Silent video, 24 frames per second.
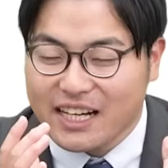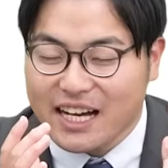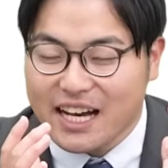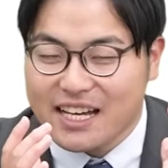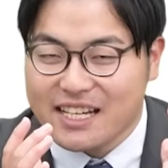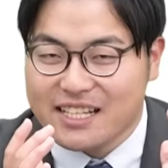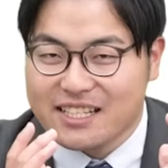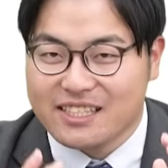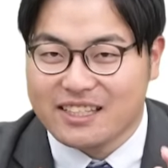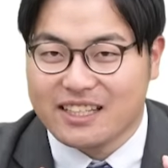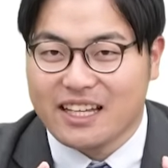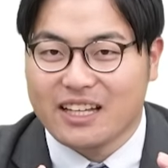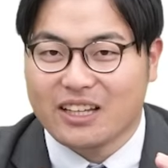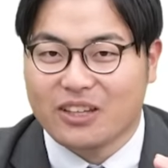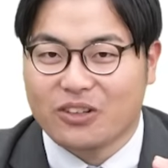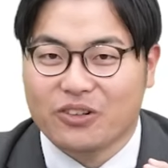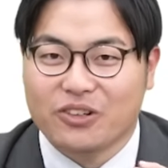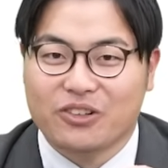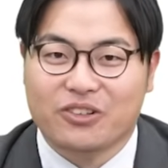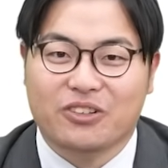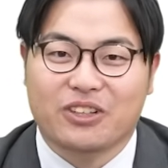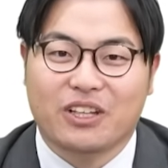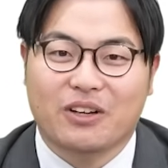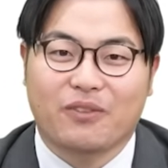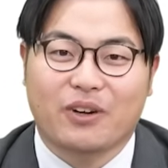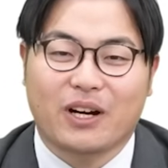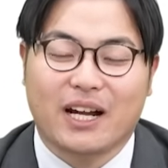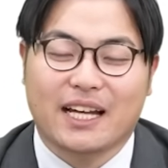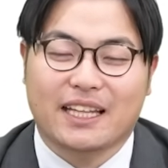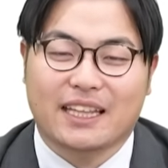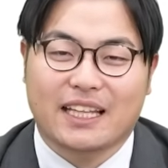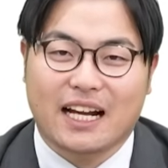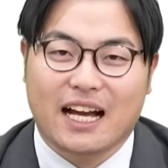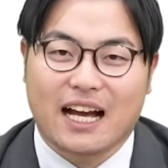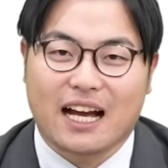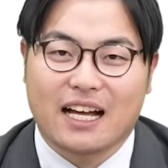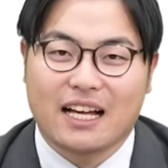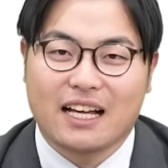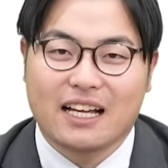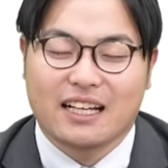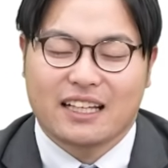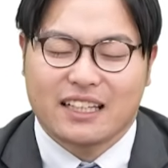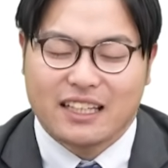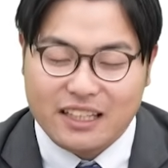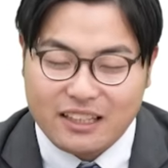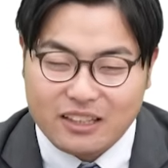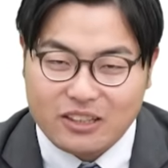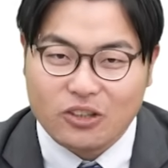解して取り組んでもらえたら、
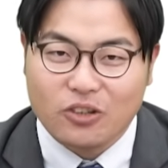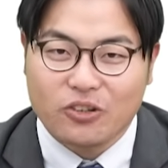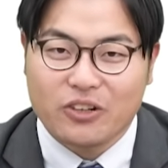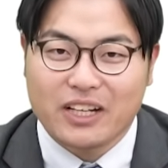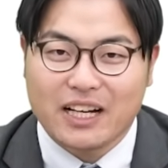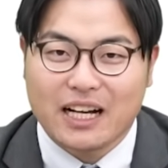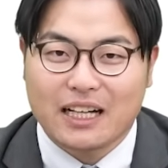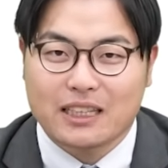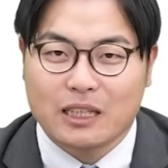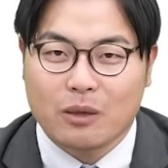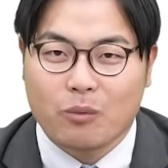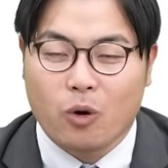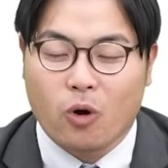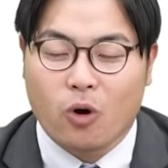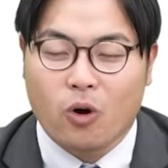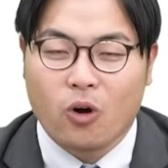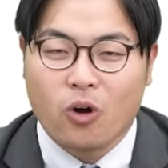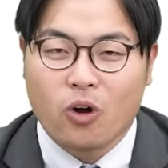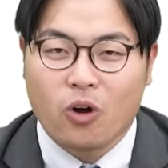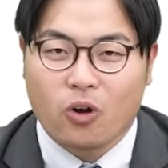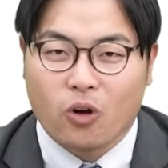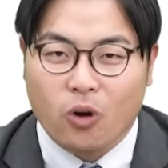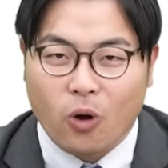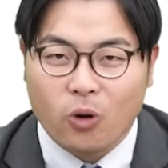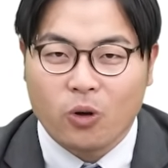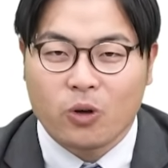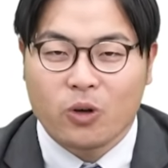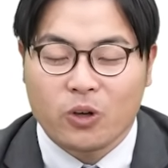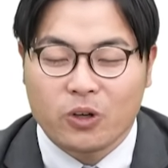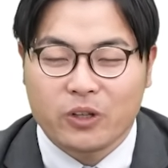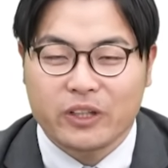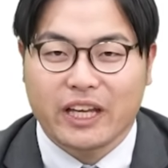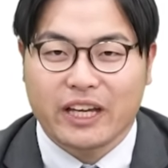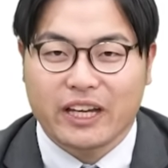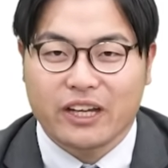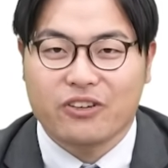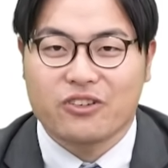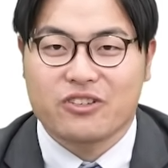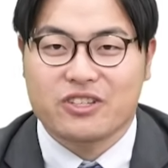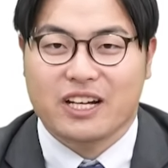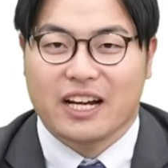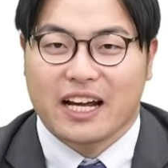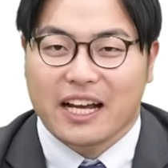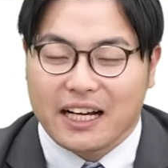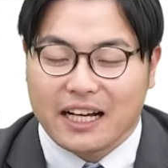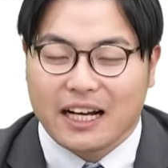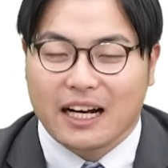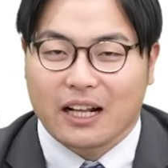きっと苦手も克服できるん
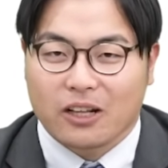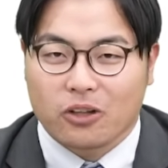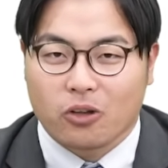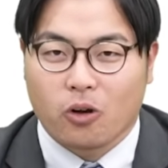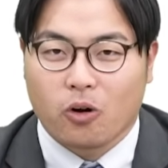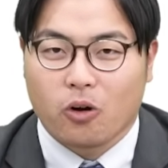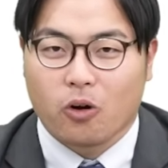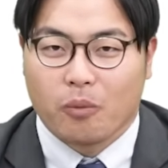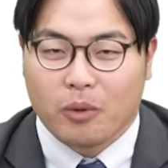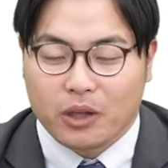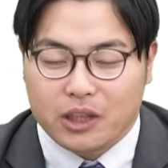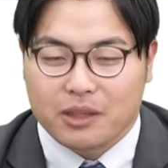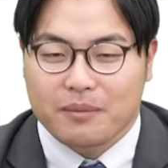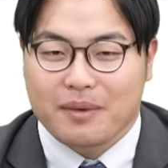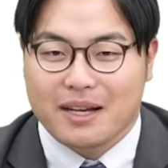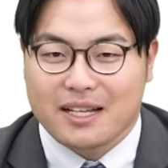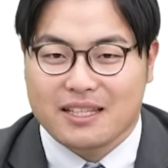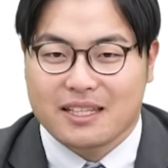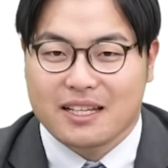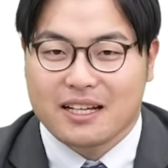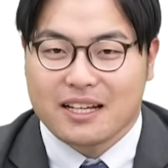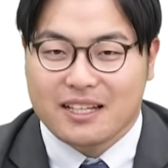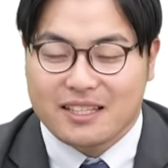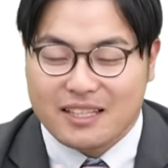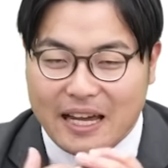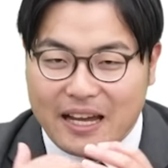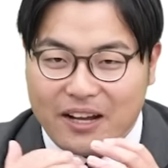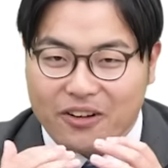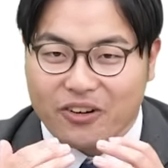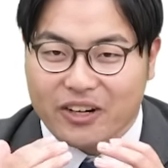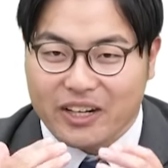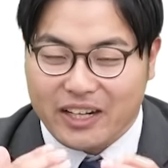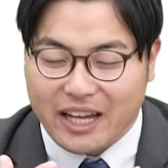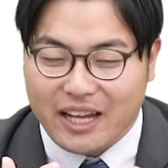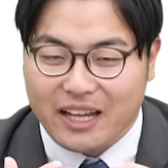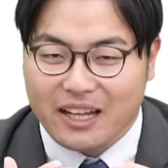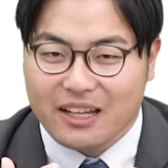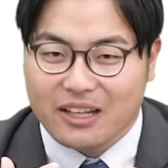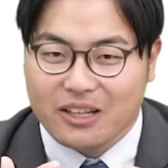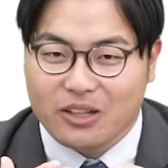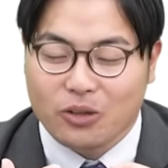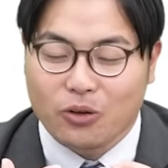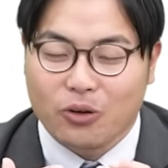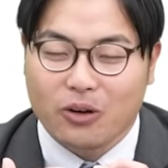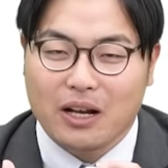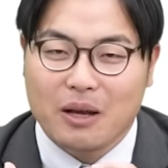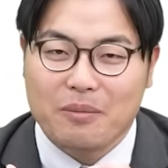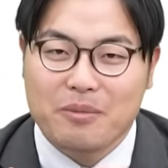じゃないかなと思ってます。最後にね、
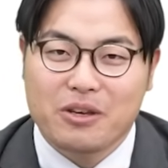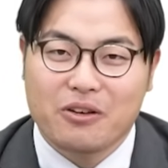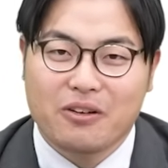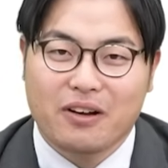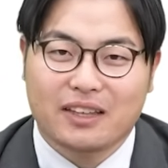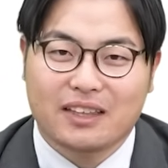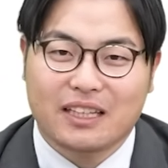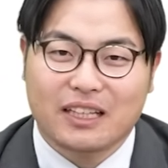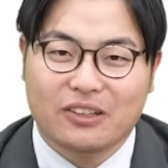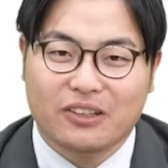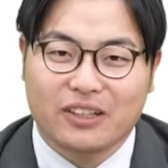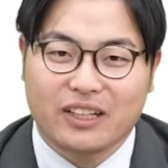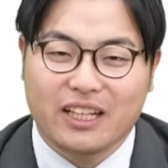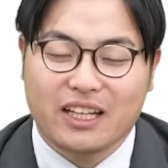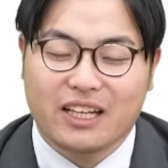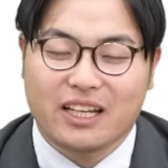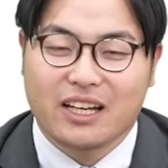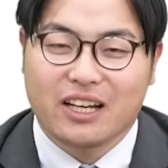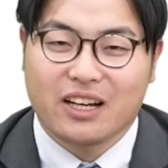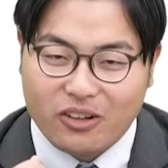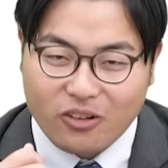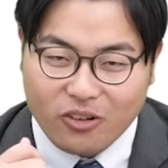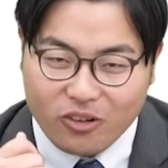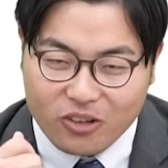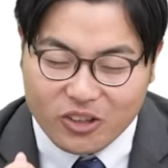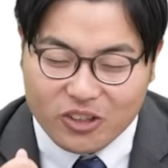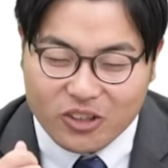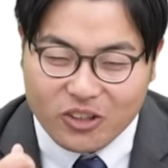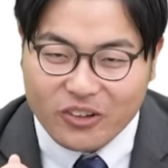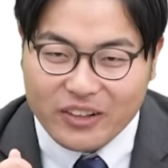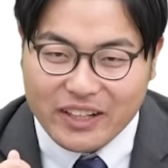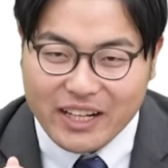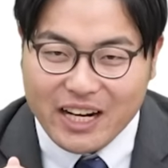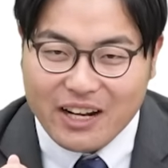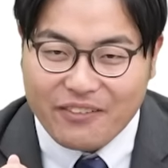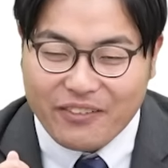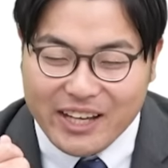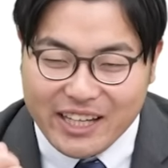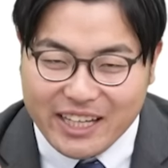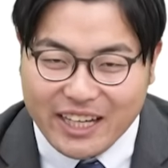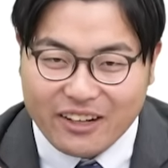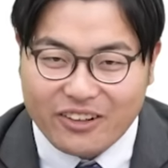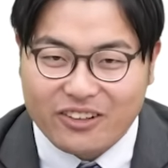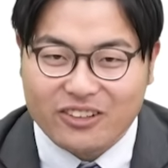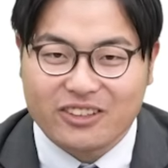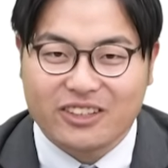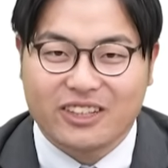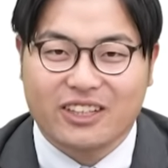動画見終わった時にこの通りやればい
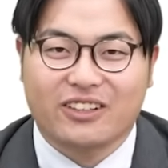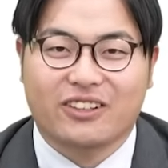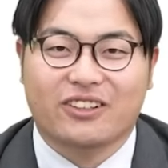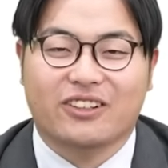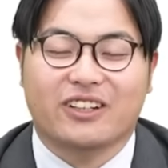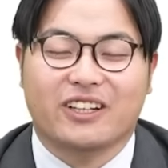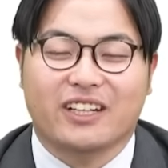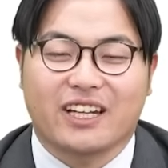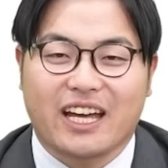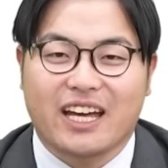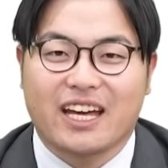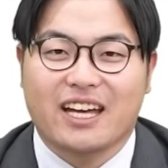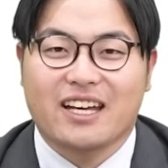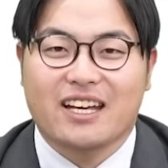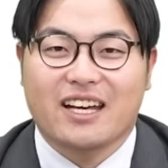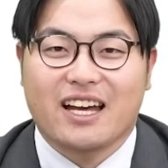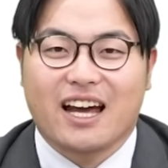けるっていう風にね、